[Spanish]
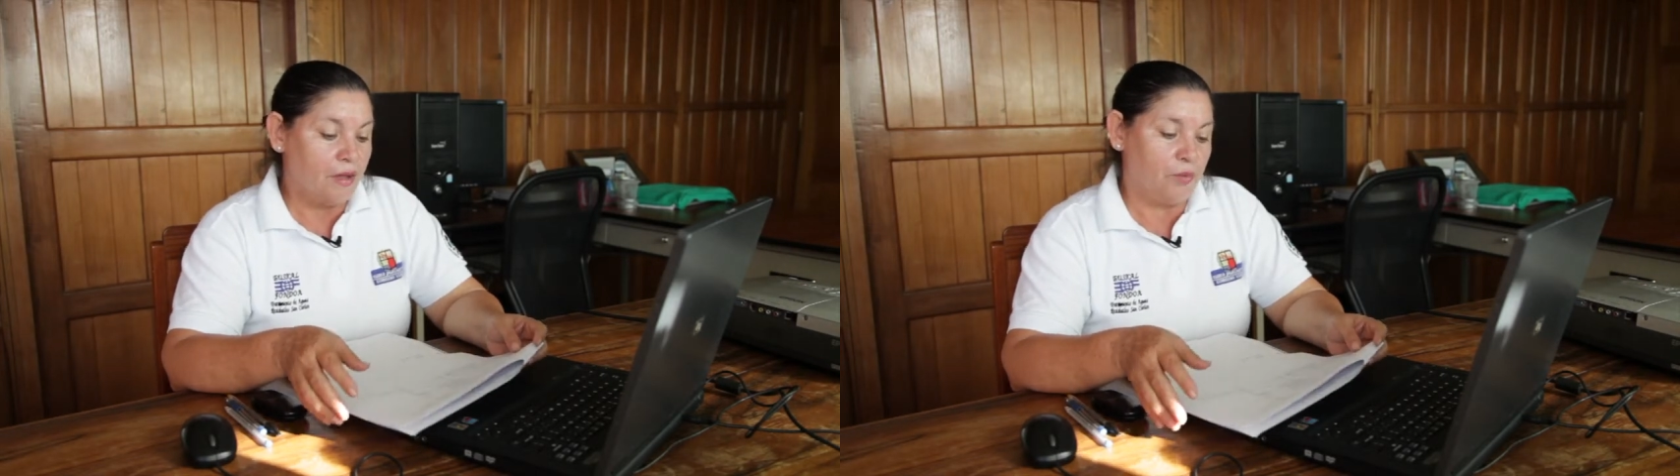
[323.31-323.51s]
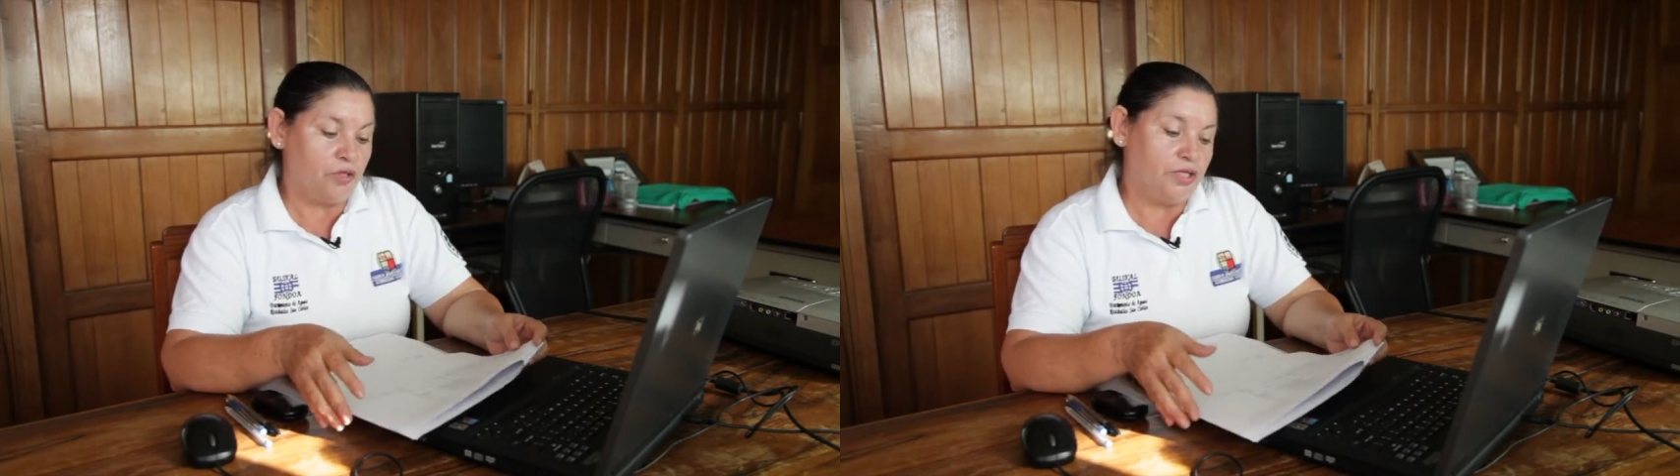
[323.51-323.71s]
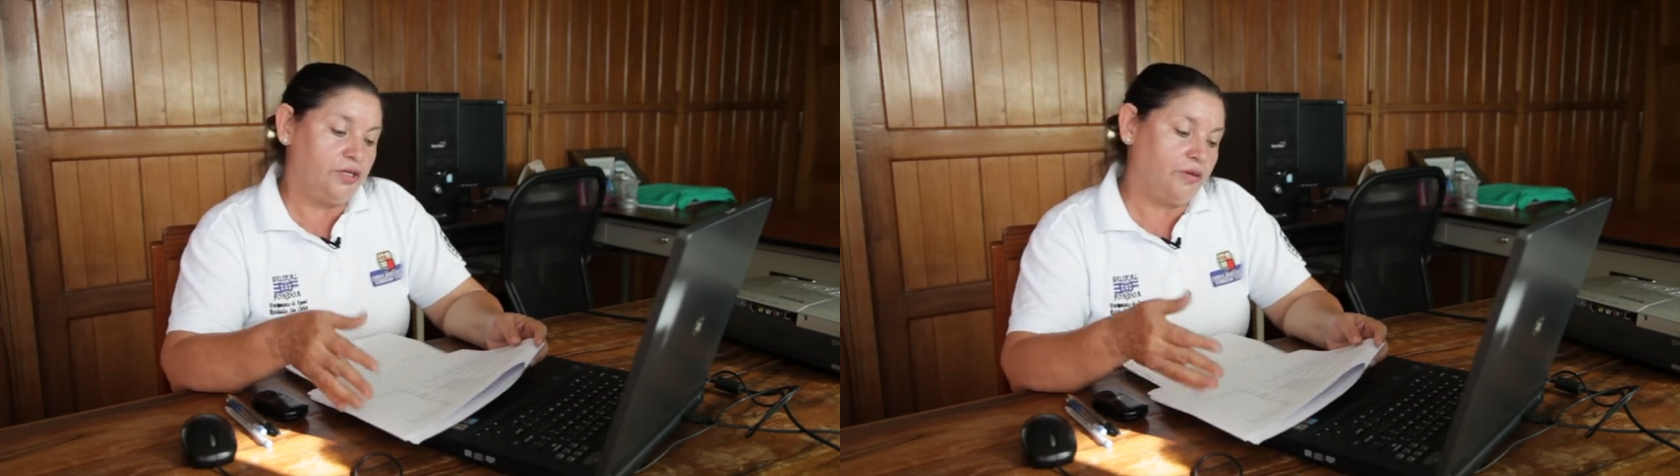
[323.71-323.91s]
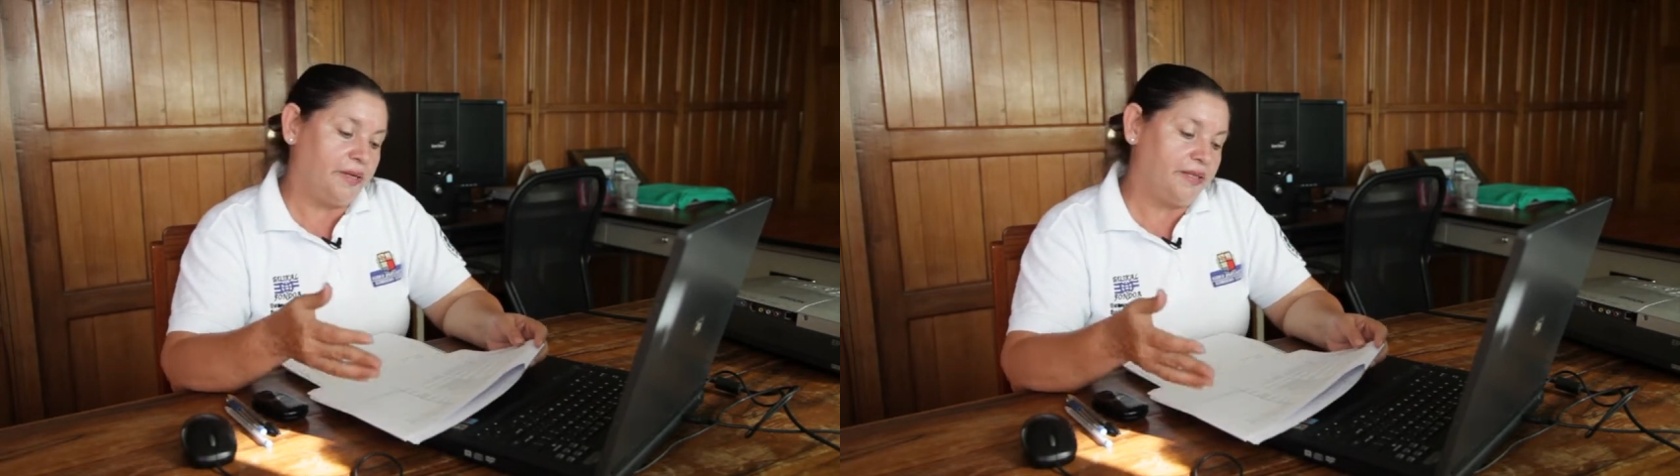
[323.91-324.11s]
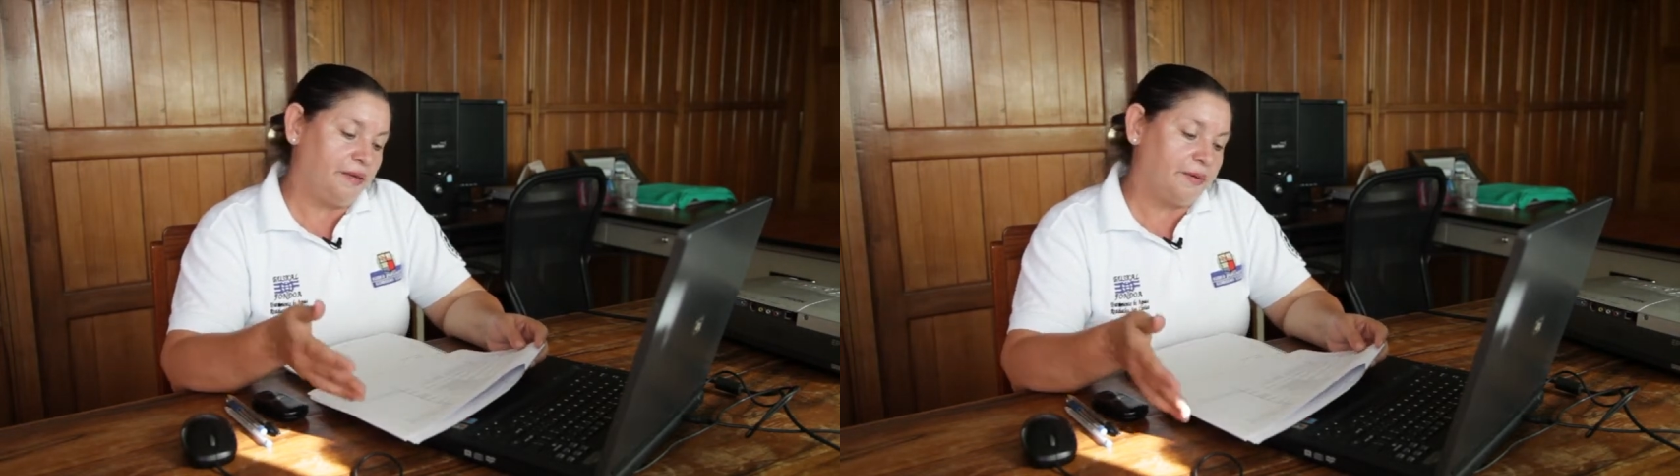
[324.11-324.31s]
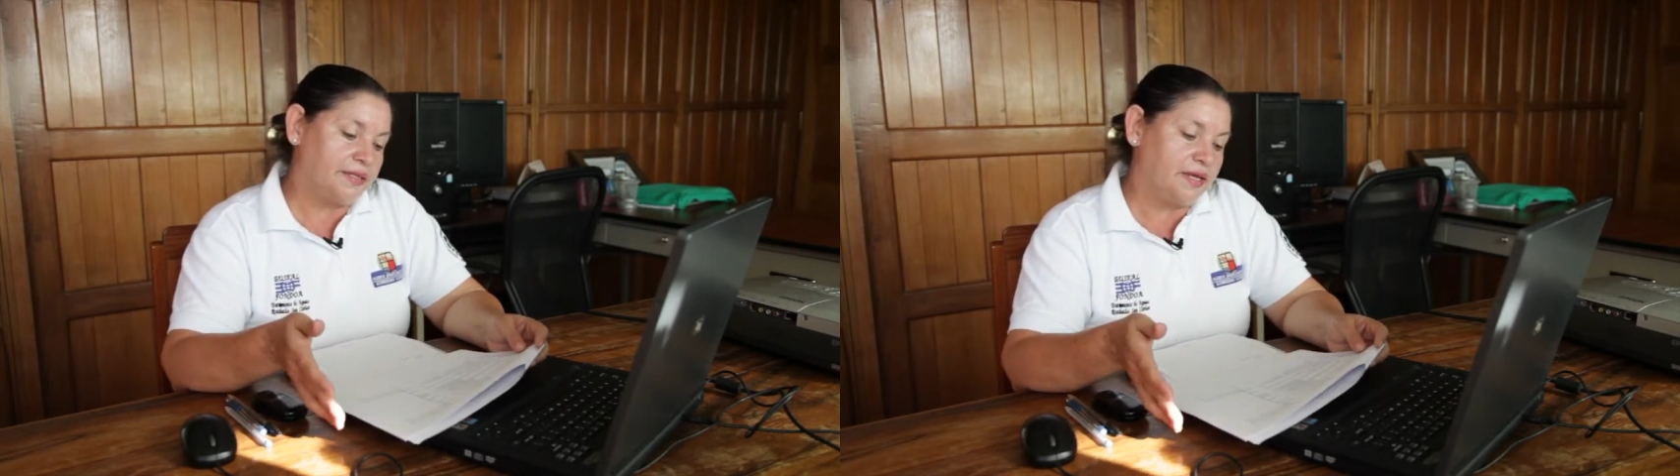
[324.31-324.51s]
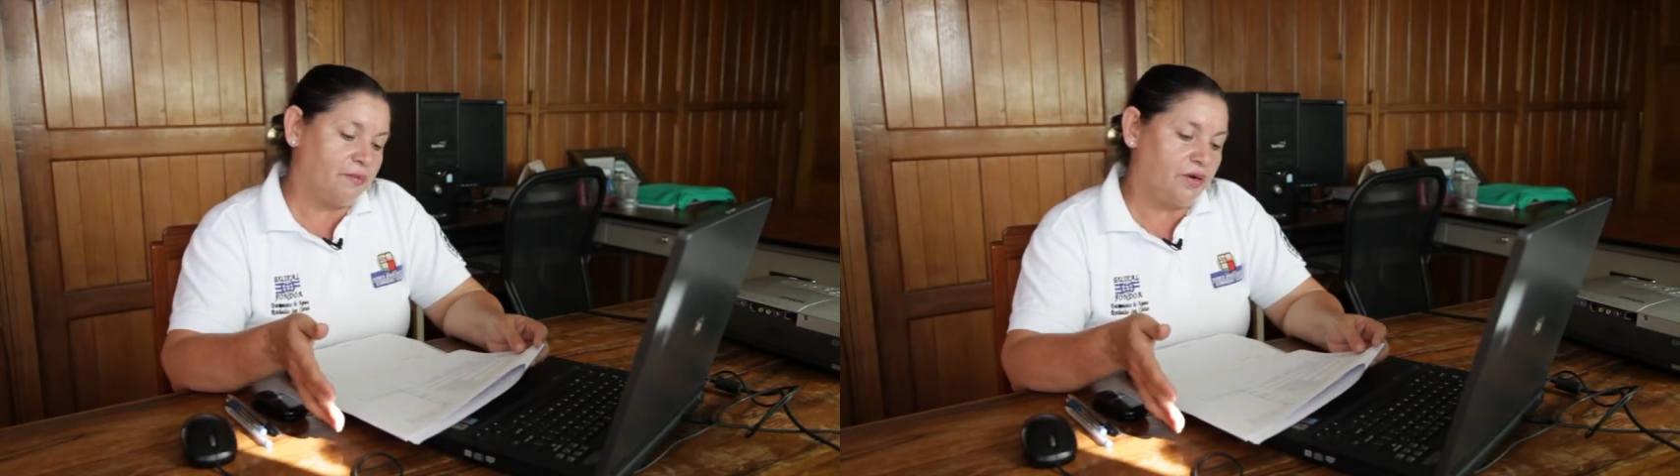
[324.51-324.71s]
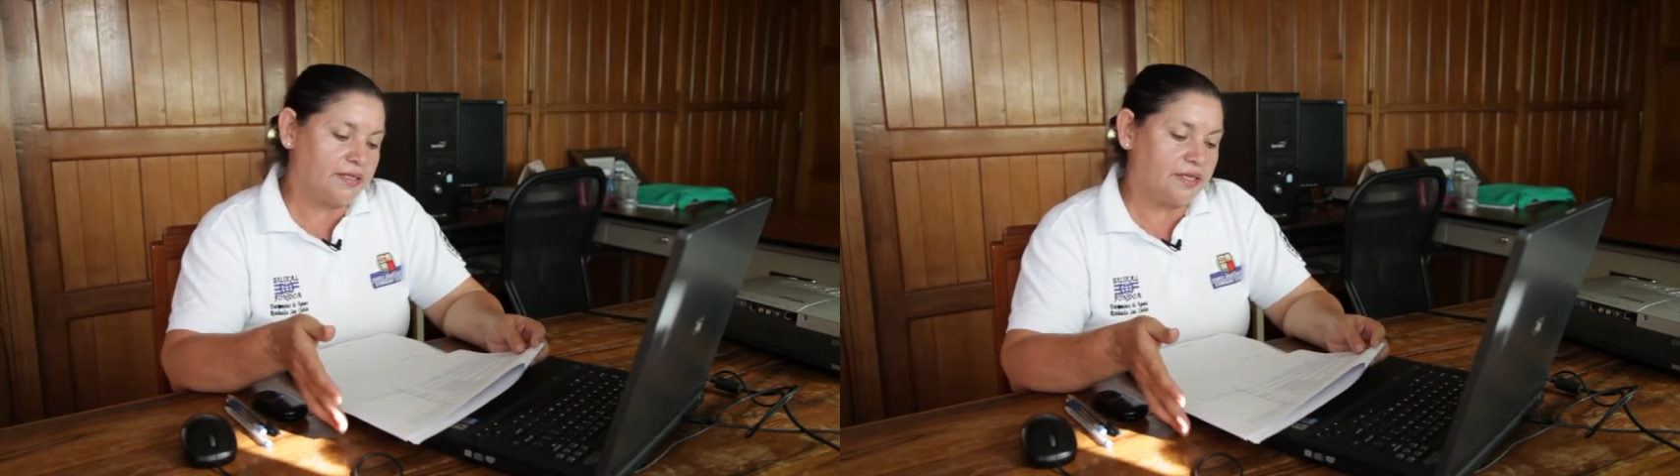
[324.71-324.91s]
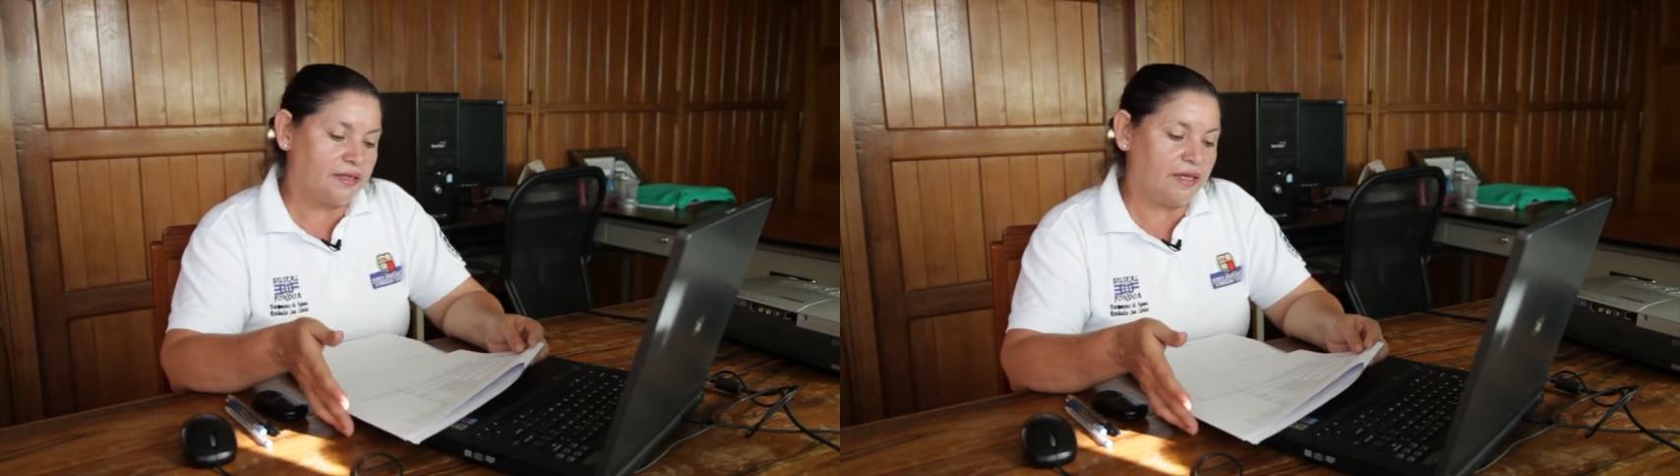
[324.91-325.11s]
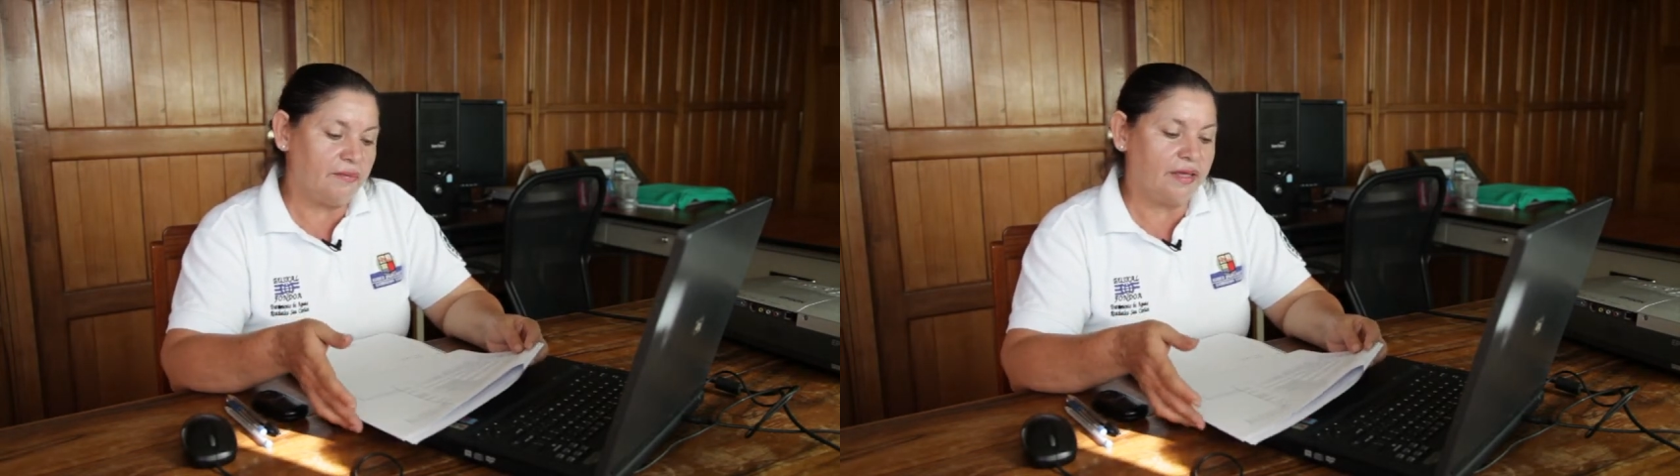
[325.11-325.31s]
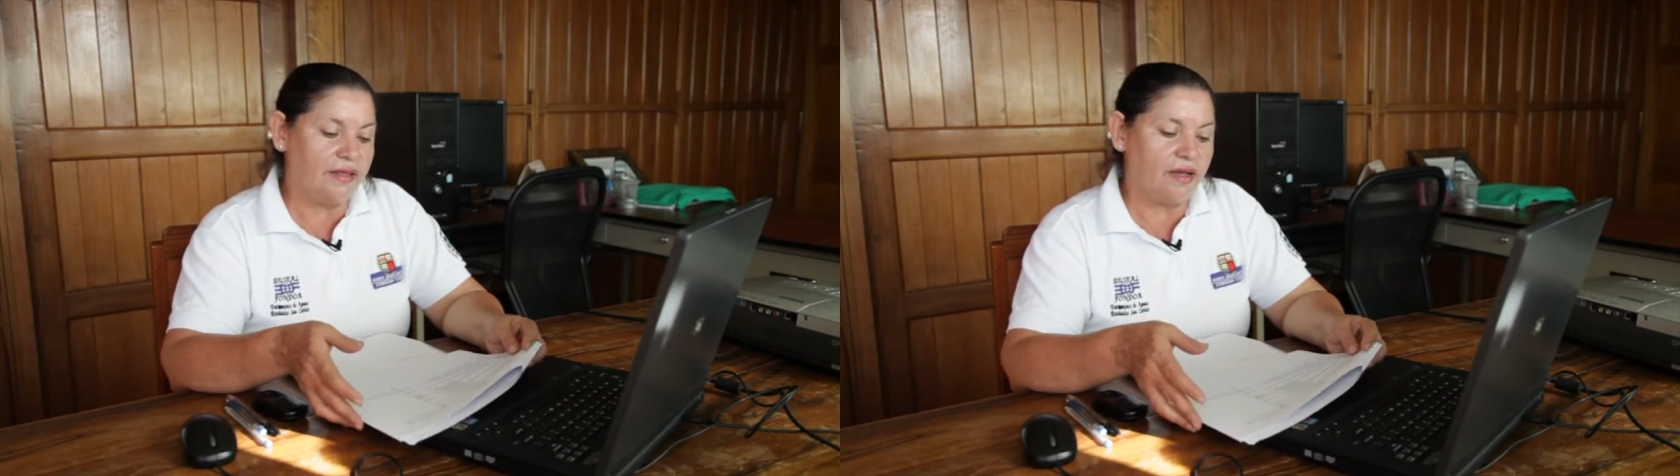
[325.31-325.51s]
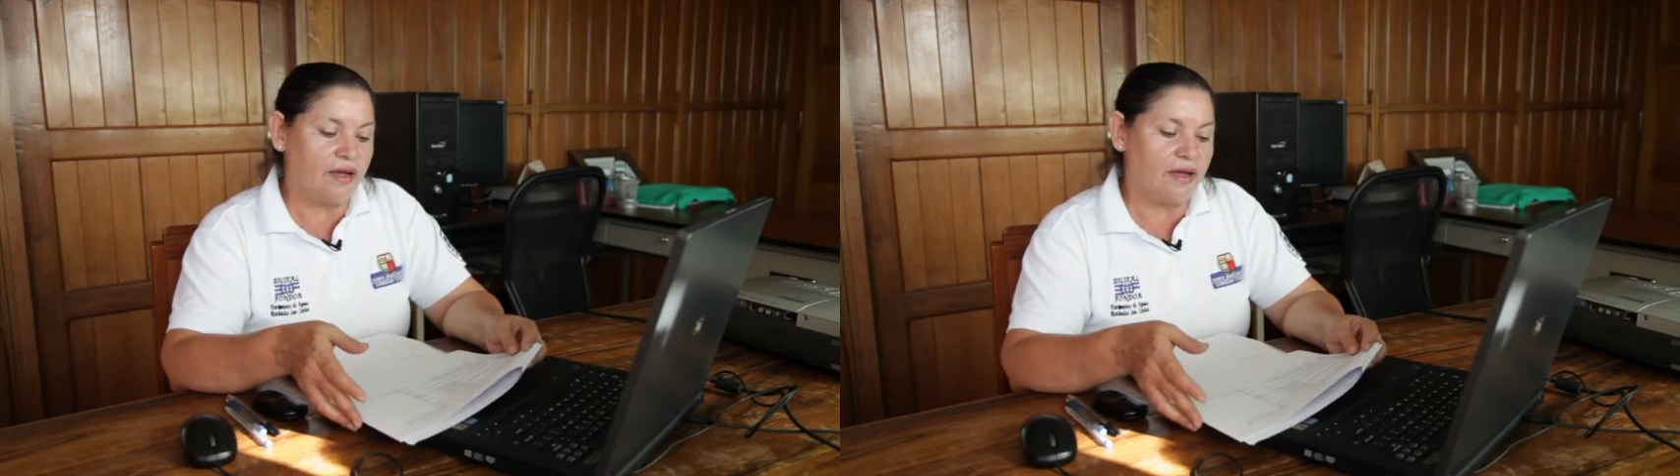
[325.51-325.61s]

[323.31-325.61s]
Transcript: Posteriormente pasamos al sistema de